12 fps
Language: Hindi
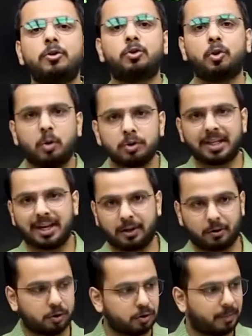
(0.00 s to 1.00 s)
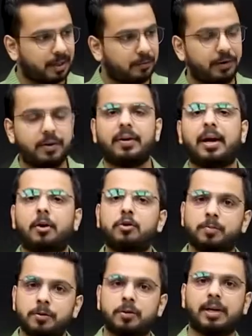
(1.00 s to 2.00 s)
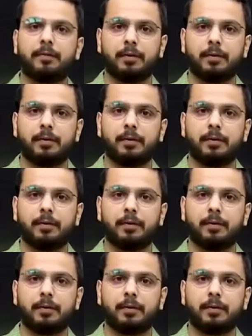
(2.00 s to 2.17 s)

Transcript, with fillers: जो दो तारीख को जो मैंने वीडियो डाला उसमें जो